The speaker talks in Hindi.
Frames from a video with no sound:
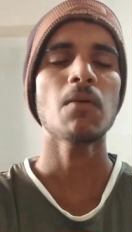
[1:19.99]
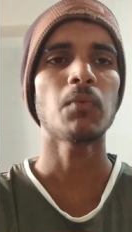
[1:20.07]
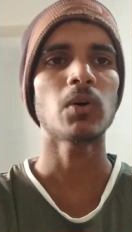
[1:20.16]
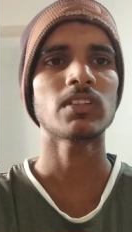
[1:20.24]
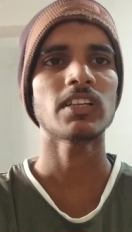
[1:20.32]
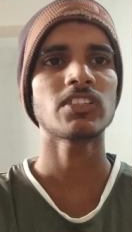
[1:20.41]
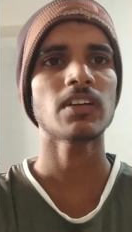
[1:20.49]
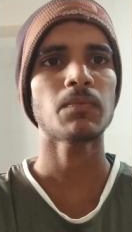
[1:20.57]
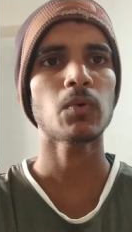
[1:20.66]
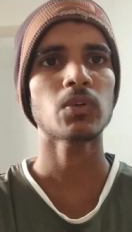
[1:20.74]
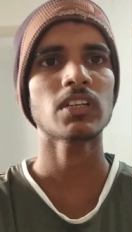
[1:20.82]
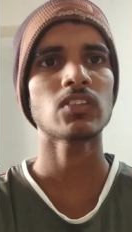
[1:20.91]
बहुत अच्छा
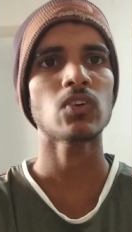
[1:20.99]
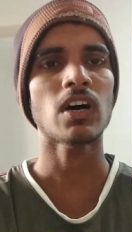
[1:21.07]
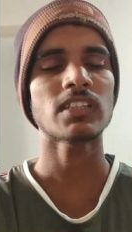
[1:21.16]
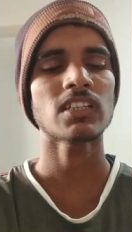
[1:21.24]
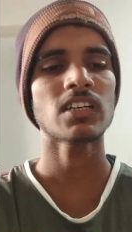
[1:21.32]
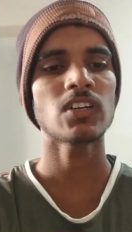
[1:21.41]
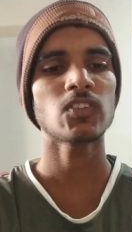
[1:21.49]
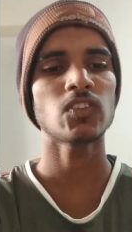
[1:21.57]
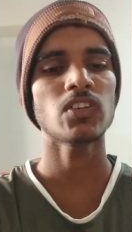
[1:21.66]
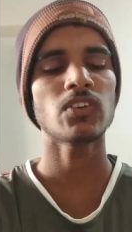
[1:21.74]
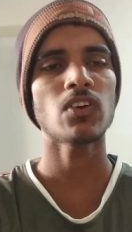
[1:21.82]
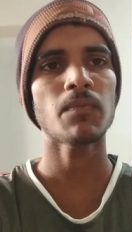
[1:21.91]
पोस्ट है तो आशा करते
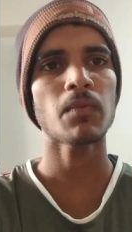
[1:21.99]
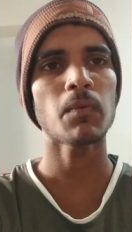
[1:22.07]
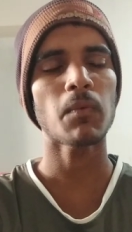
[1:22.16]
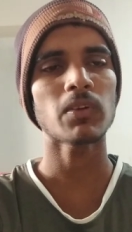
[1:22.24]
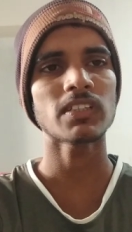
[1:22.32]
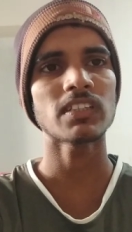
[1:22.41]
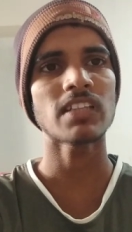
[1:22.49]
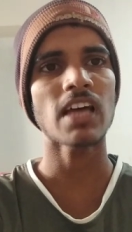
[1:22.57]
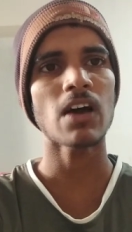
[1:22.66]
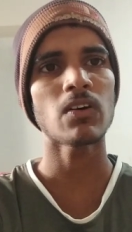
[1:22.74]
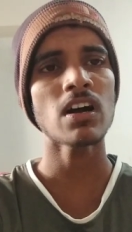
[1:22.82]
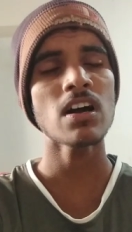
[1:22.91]
हो आपको पसंद आया
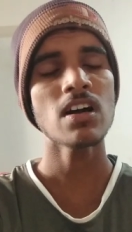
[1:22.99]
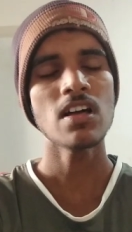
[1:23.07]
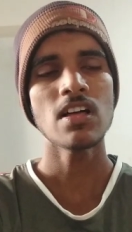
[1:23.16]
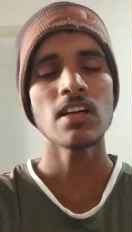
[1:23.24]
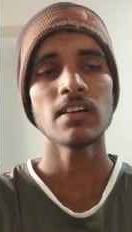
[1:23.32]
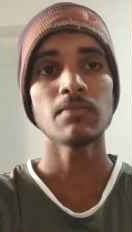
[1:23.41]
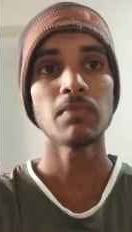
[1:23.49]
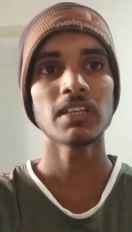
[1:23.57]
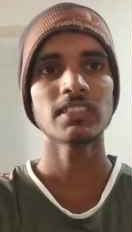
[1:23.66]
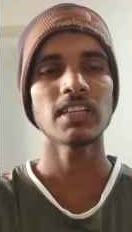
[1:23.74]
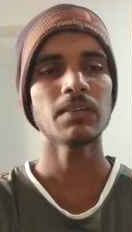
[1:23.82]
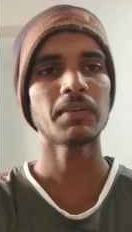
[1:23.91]
होगा
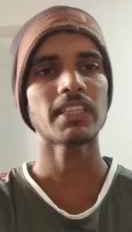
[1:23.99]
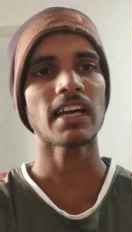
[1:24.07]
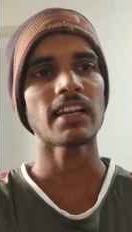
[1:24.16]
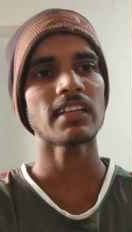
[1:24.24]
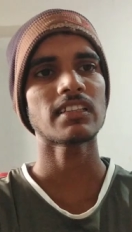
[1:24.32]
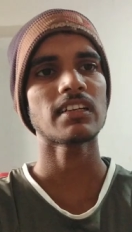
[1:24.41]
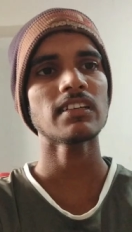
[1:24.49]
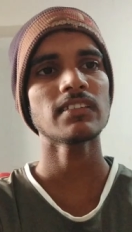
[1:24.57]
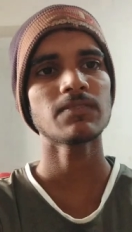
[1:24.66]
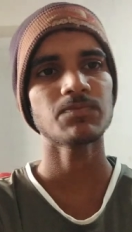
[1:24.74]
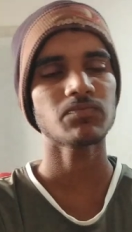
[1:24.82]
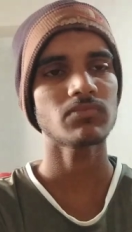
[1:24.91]
बस यही बताना था
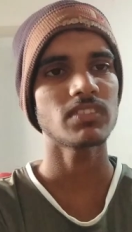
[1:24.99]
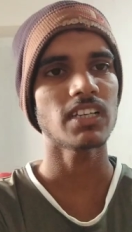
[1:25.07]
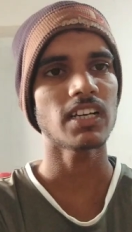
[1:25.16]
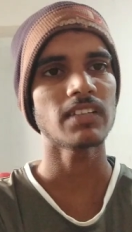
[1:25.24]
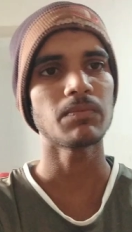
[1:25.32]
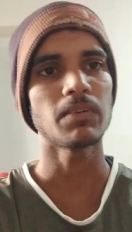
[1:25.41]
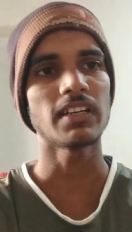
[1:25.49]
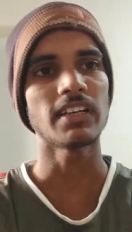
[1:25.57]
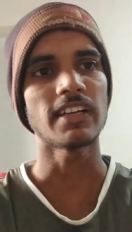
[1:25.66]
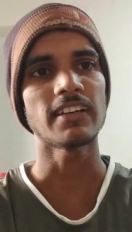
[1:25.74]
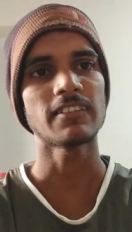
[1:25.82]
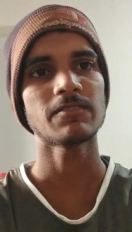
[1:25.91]
जय हिंद बने
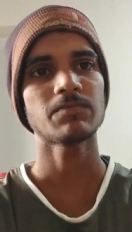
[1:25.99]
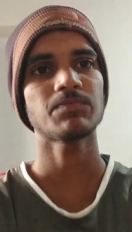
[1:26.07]
रहे